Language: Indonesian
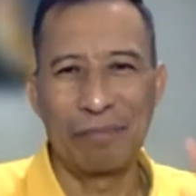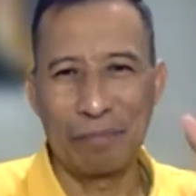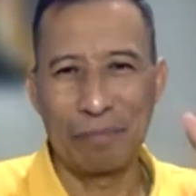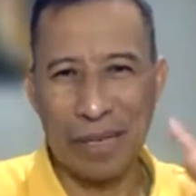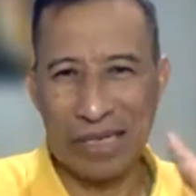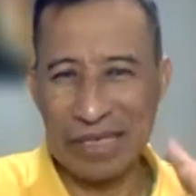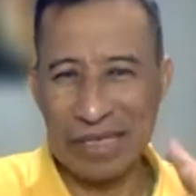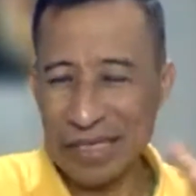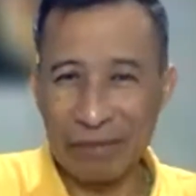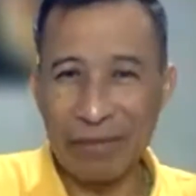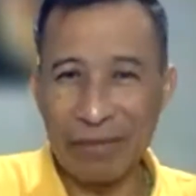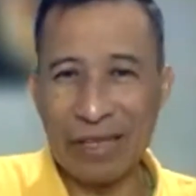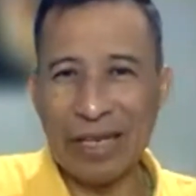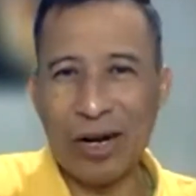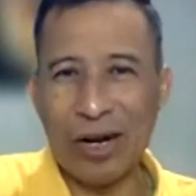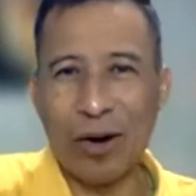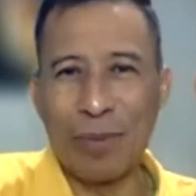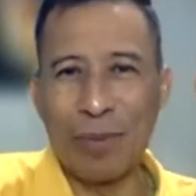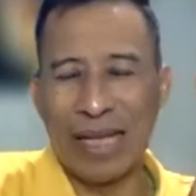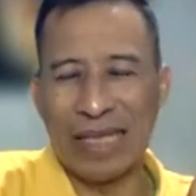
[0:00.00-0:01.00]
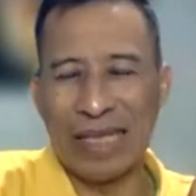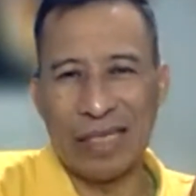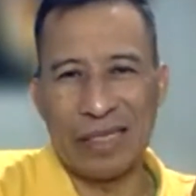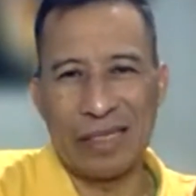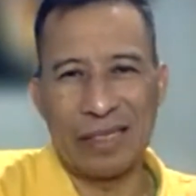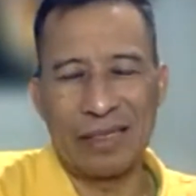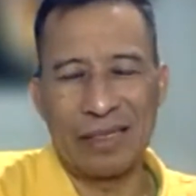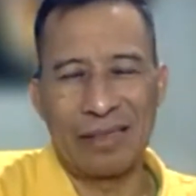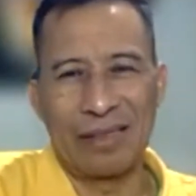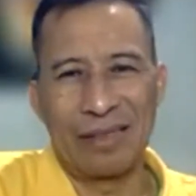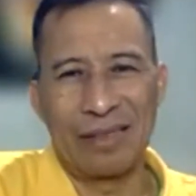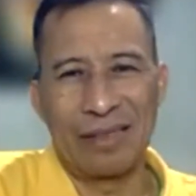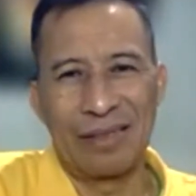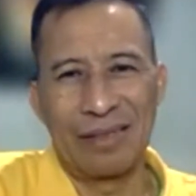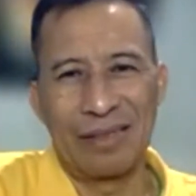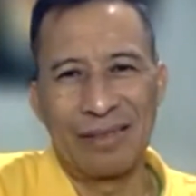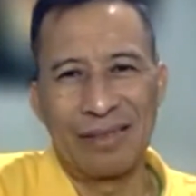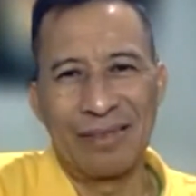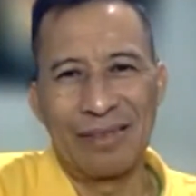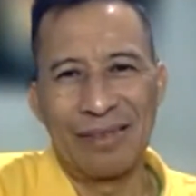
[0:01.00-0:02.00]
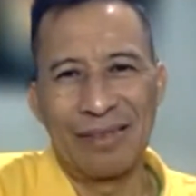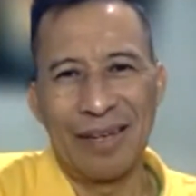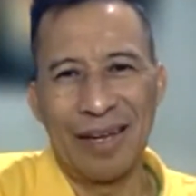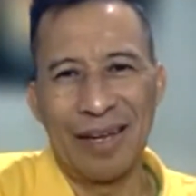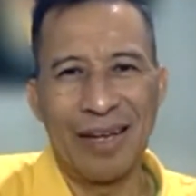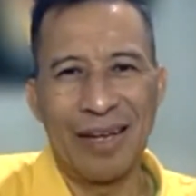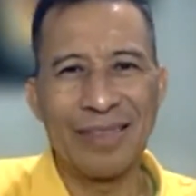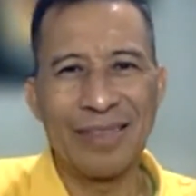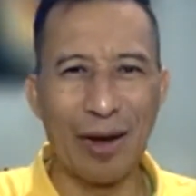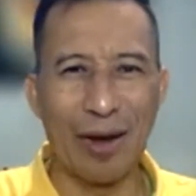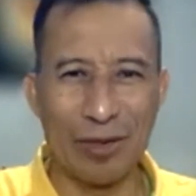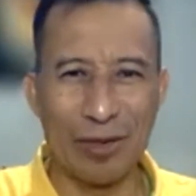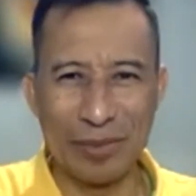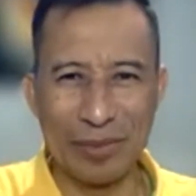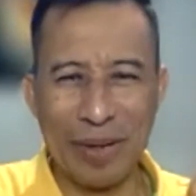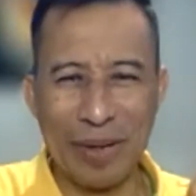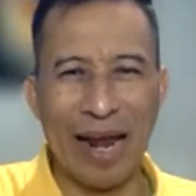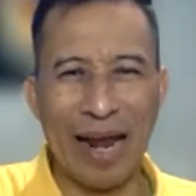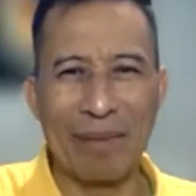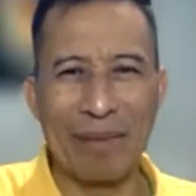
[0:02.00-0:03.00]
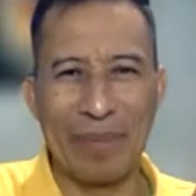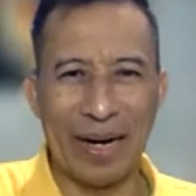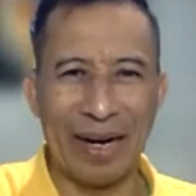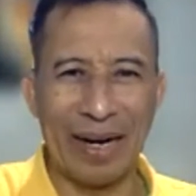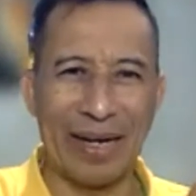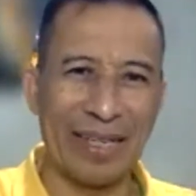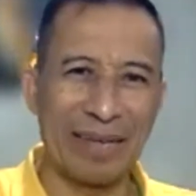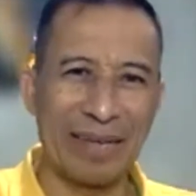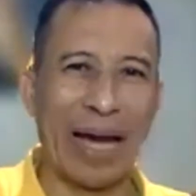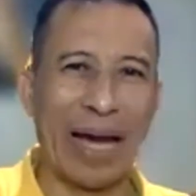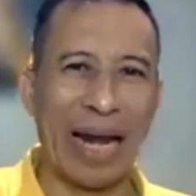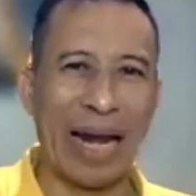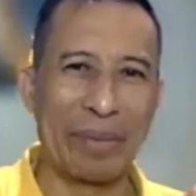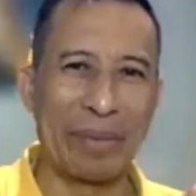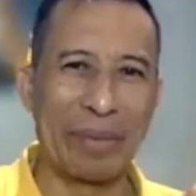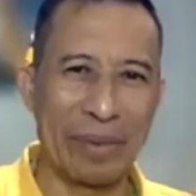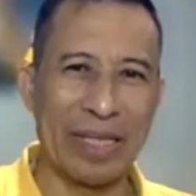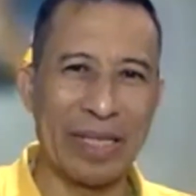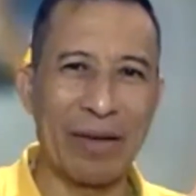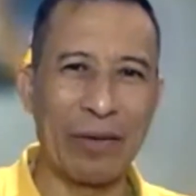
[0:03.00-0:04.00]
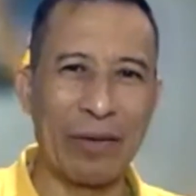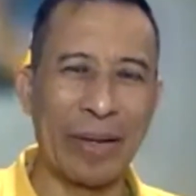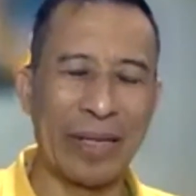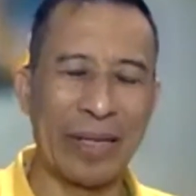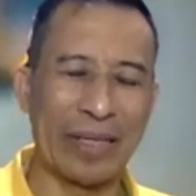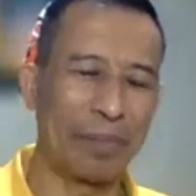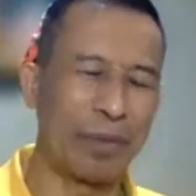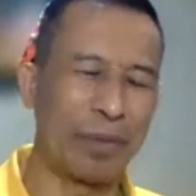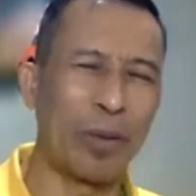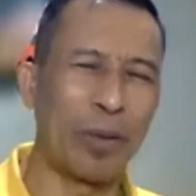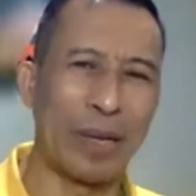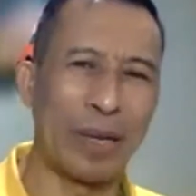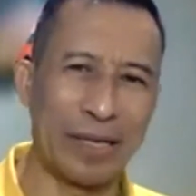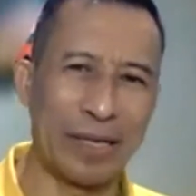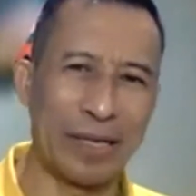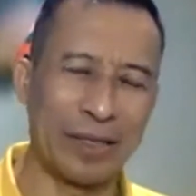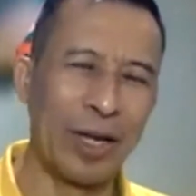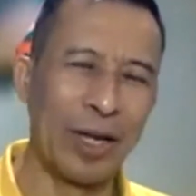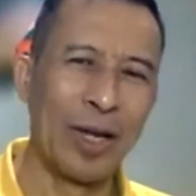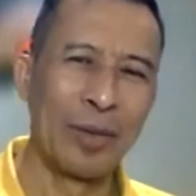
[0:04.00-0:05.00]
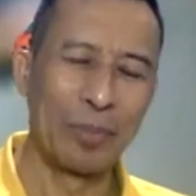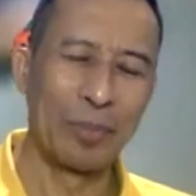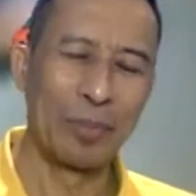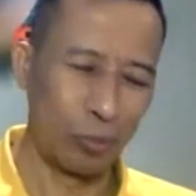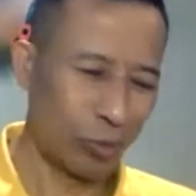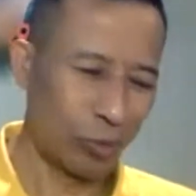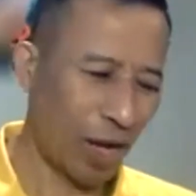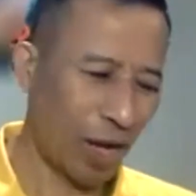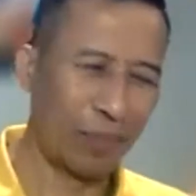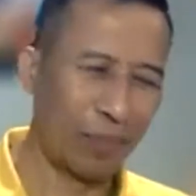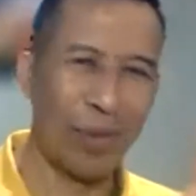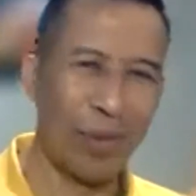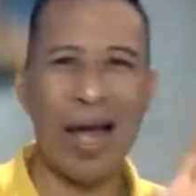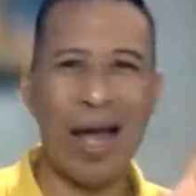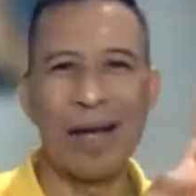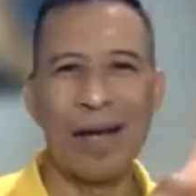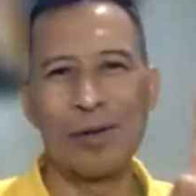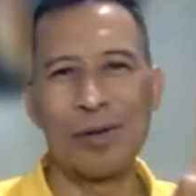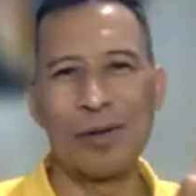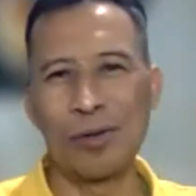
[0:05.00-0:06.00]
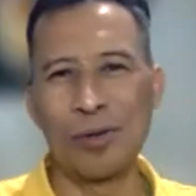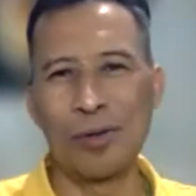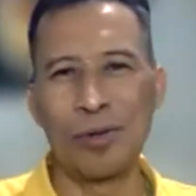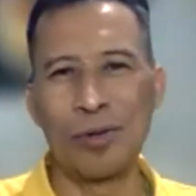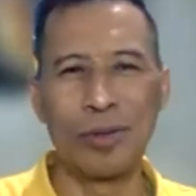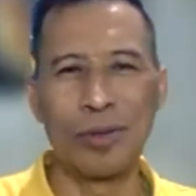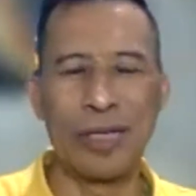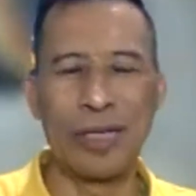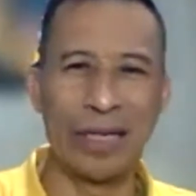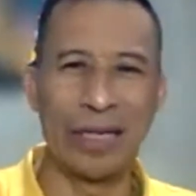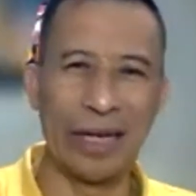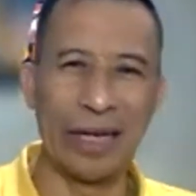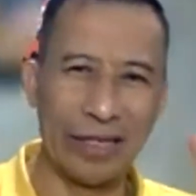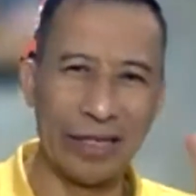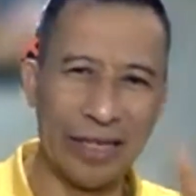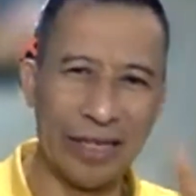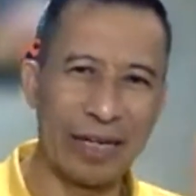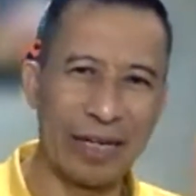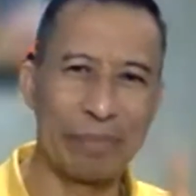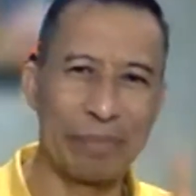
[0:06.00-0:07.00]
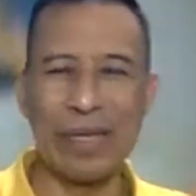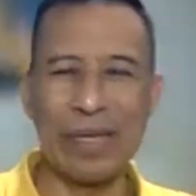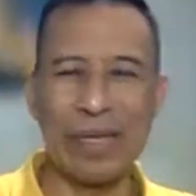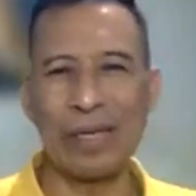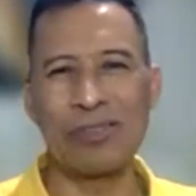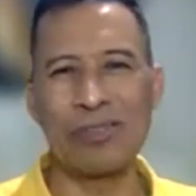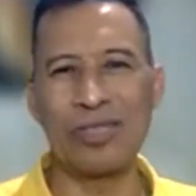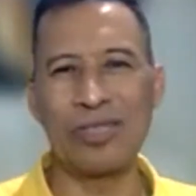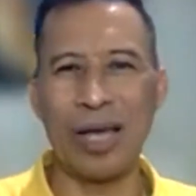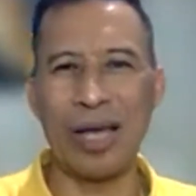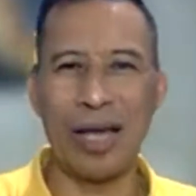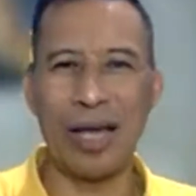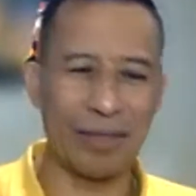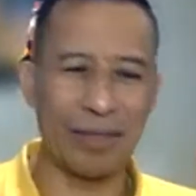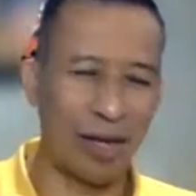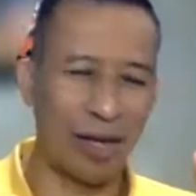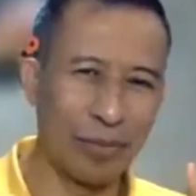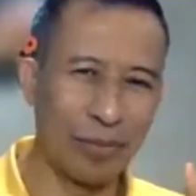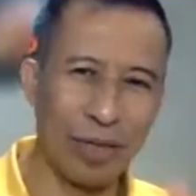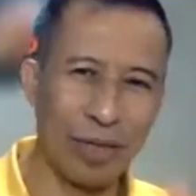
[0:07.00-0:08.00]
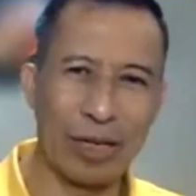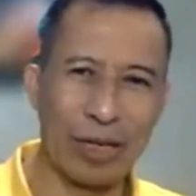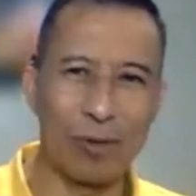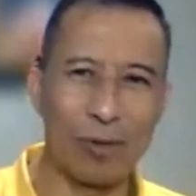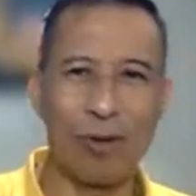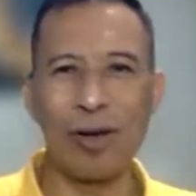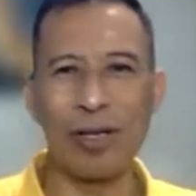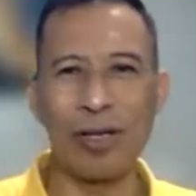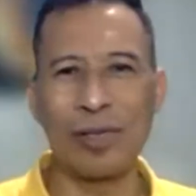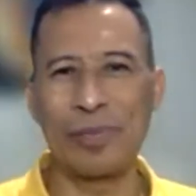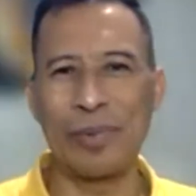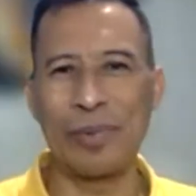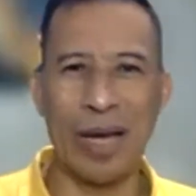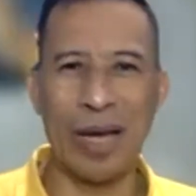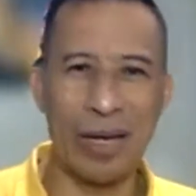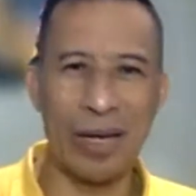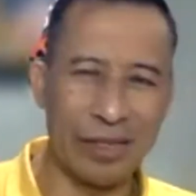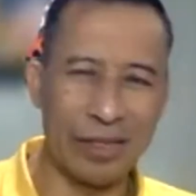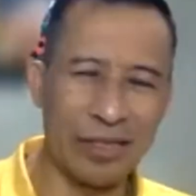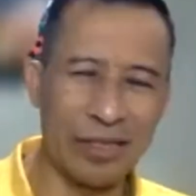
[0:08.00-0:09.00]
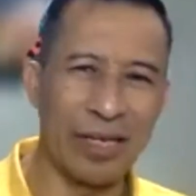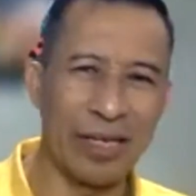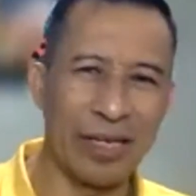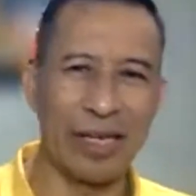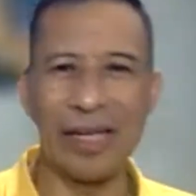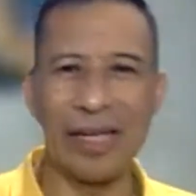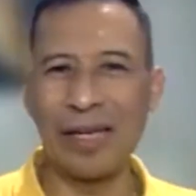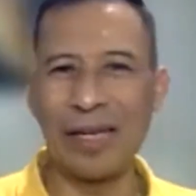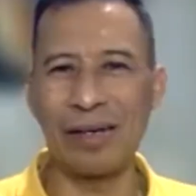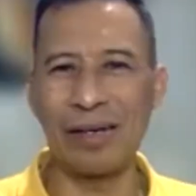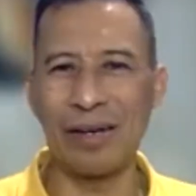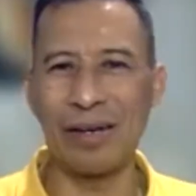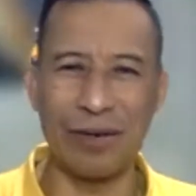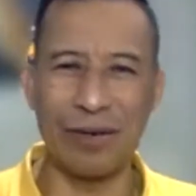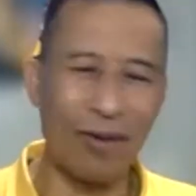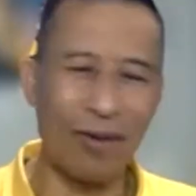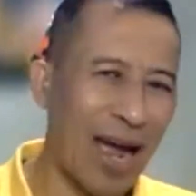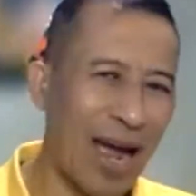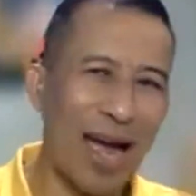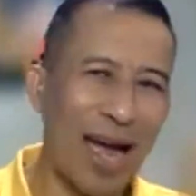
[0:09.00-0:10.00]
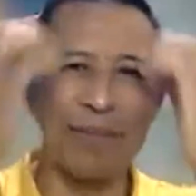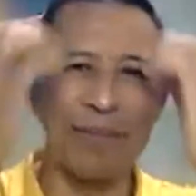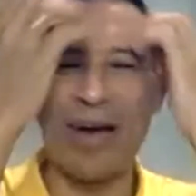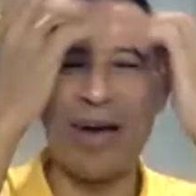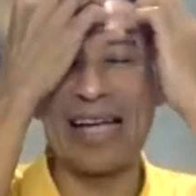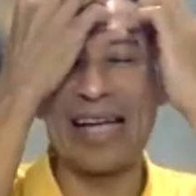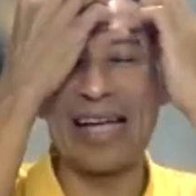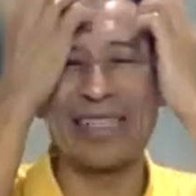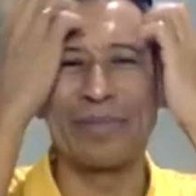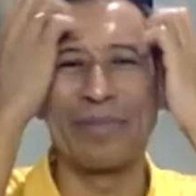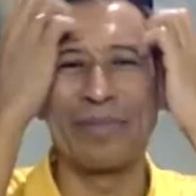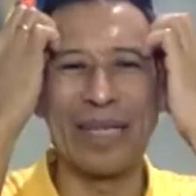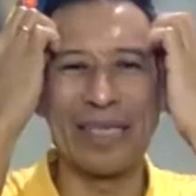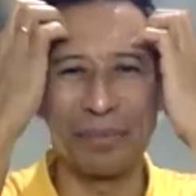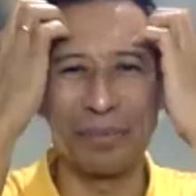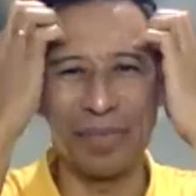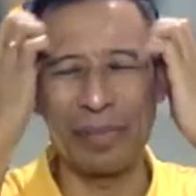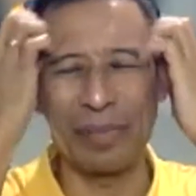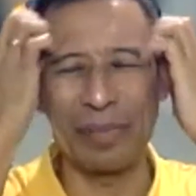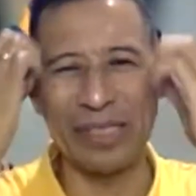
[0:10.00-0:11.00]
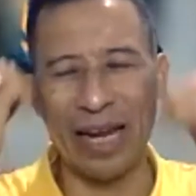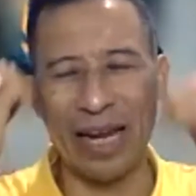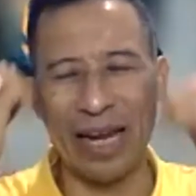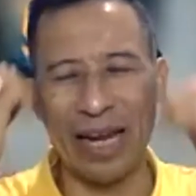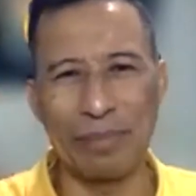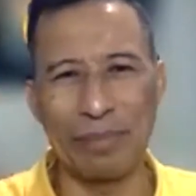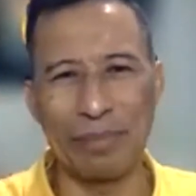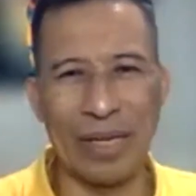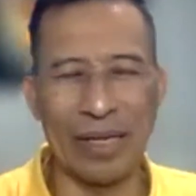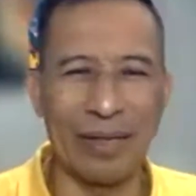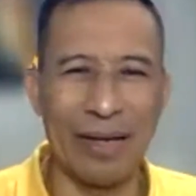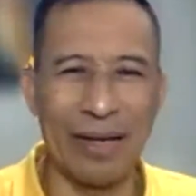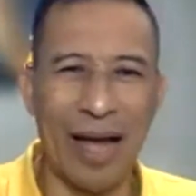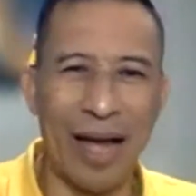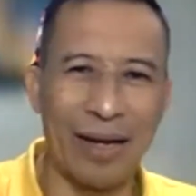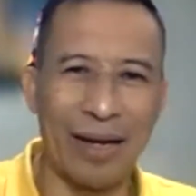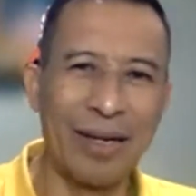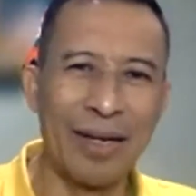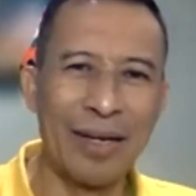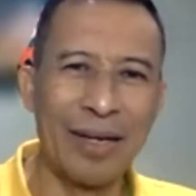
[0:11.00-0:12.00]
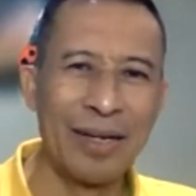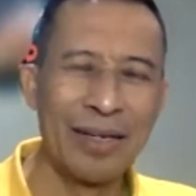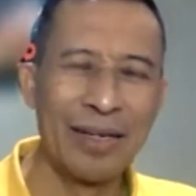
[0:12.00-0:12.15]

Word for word: Peristiwa traumatis ya tahun 98 kan saya mengalami peristiwa traumatis perusahaan bangkrut di gereja dipecat nggak boleh khotbah disingkirkan wah macam-macam sampai sakit pinggang